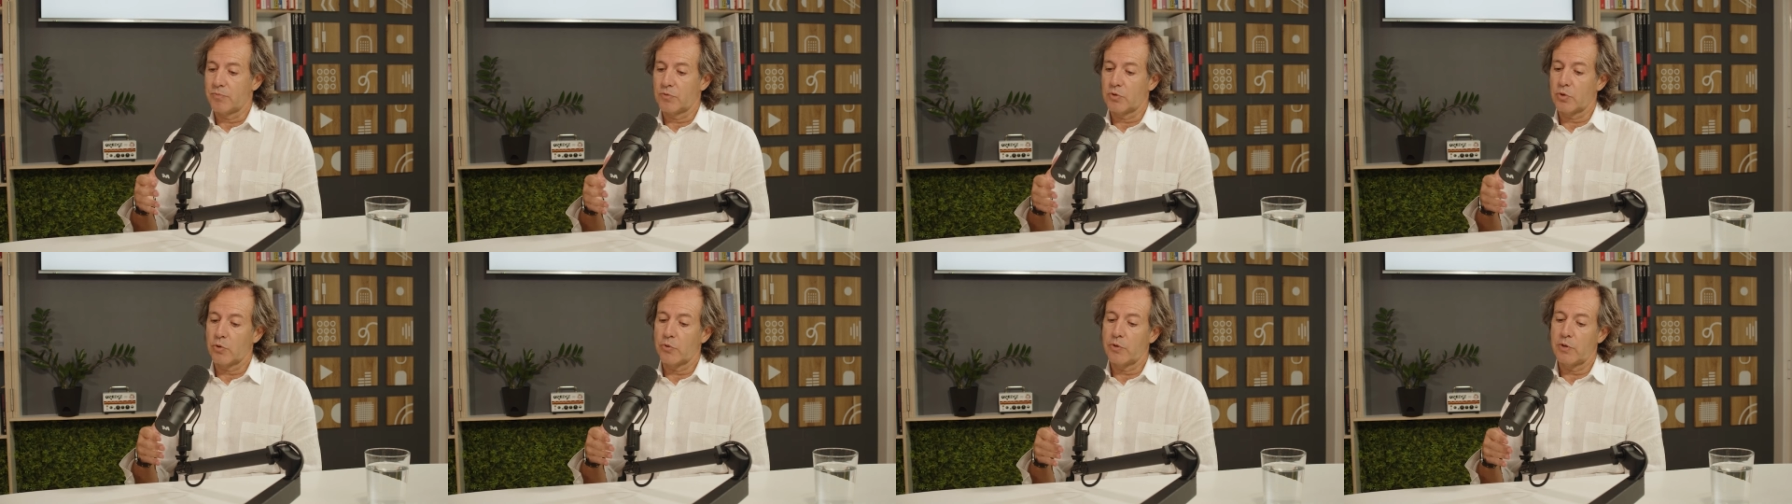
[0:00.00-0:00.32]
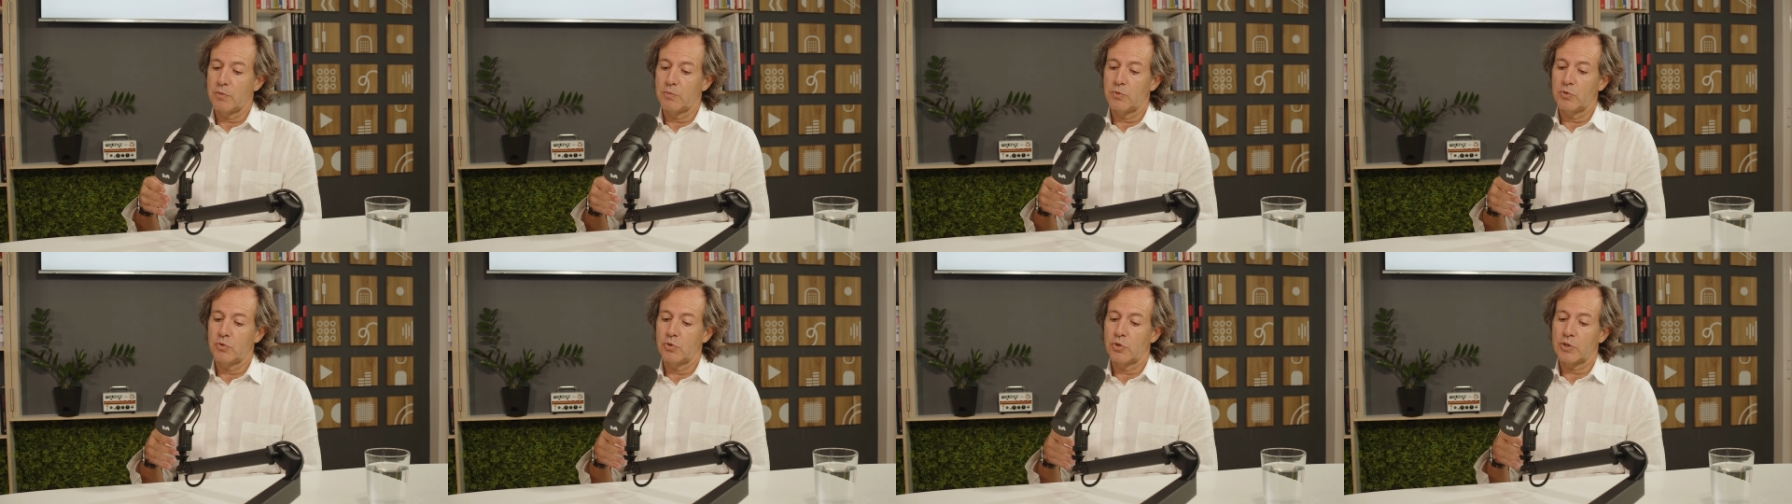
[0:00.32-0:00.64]
todo
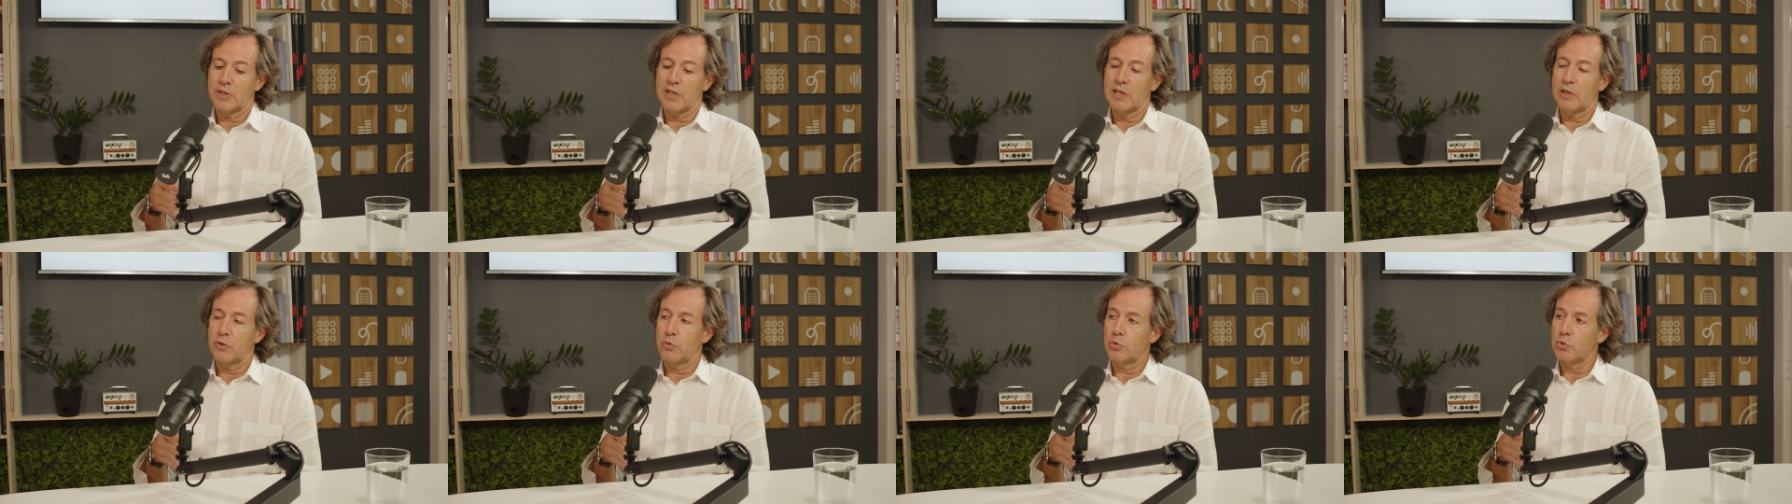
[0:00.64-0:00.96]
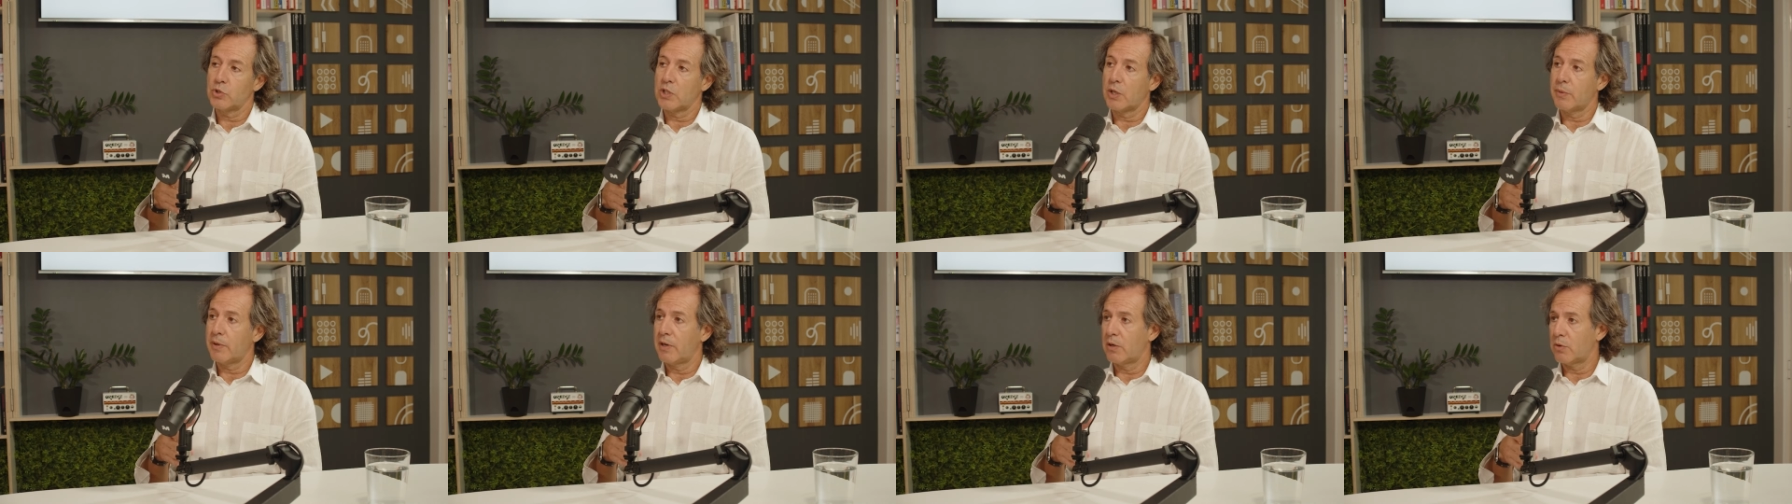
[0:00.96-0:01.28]
el mundo que le
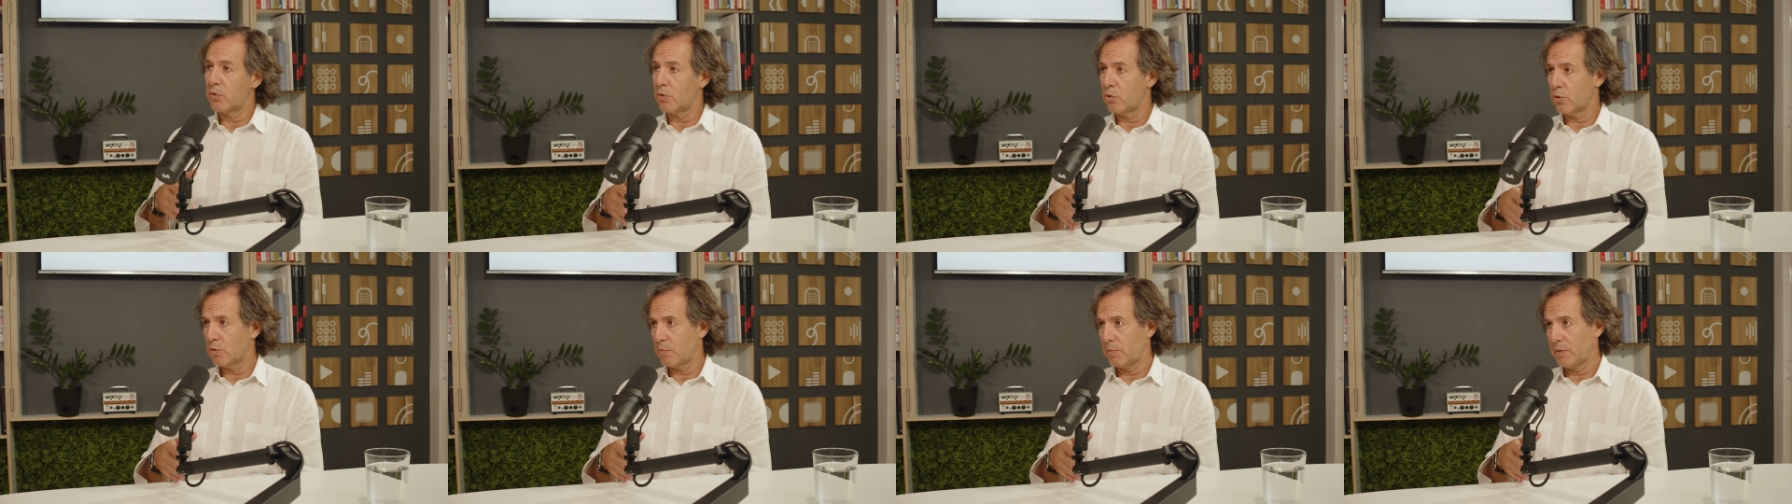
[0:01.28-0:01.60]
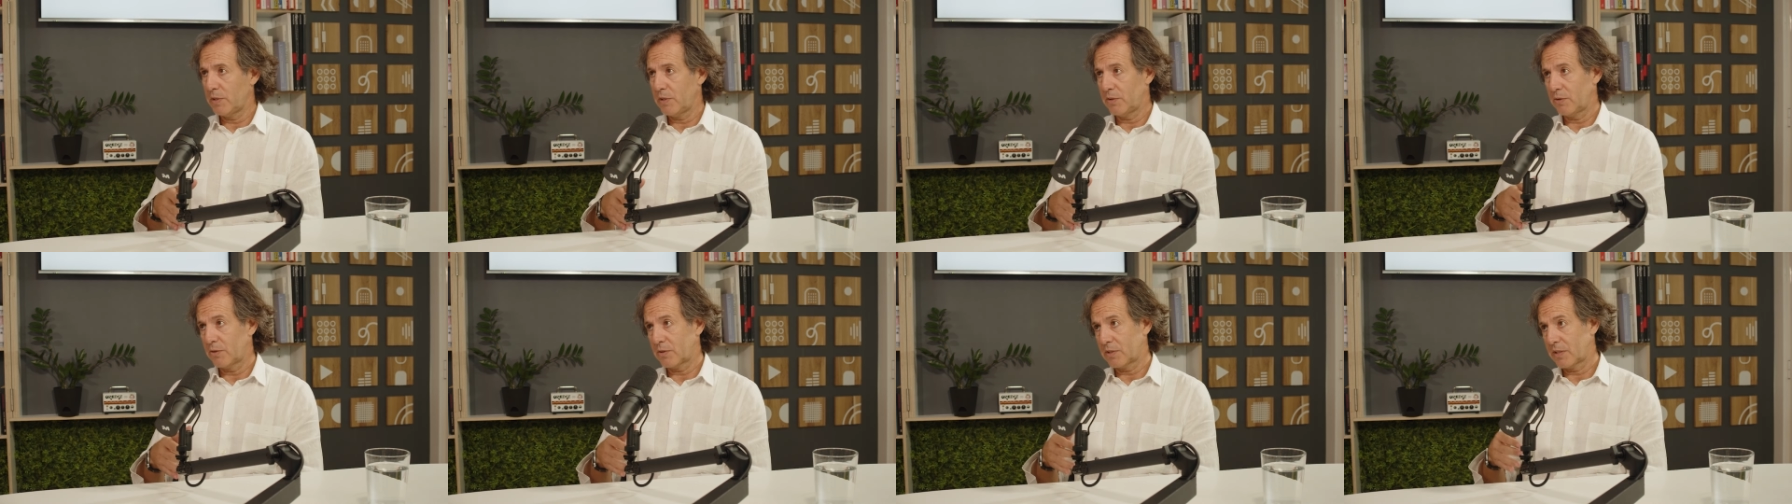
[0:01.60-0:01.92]
gustaba el
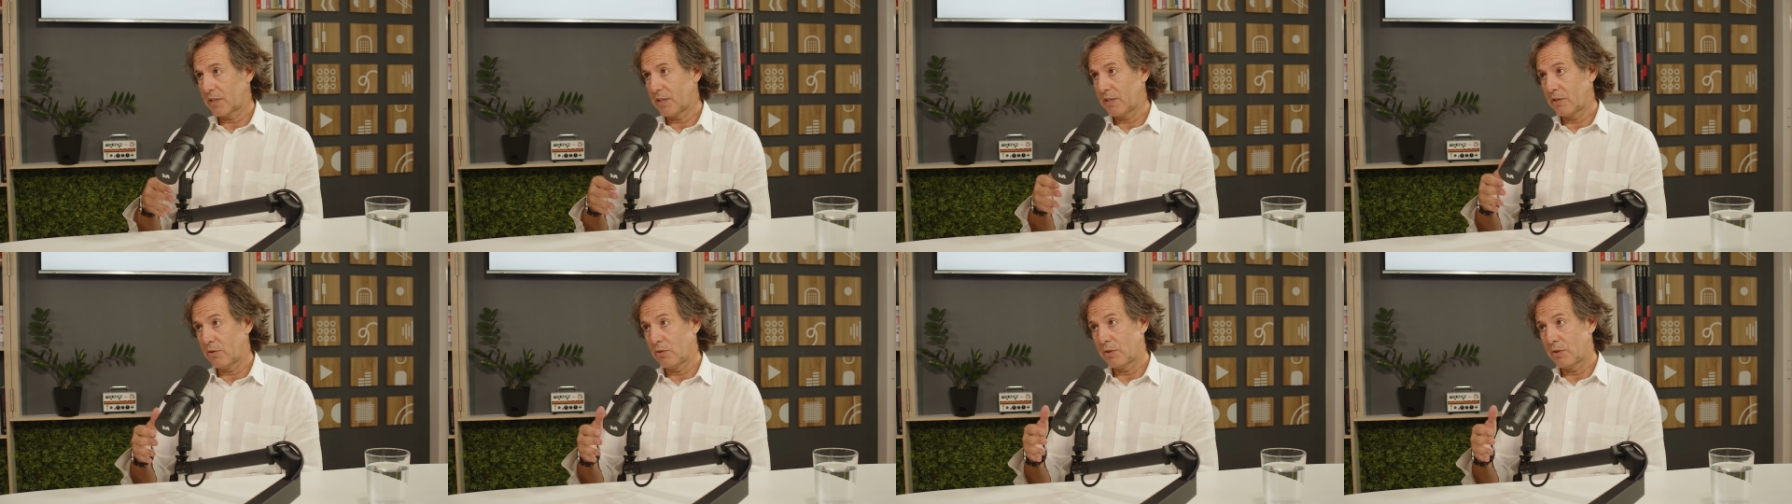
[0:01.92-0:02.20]
rugby o que,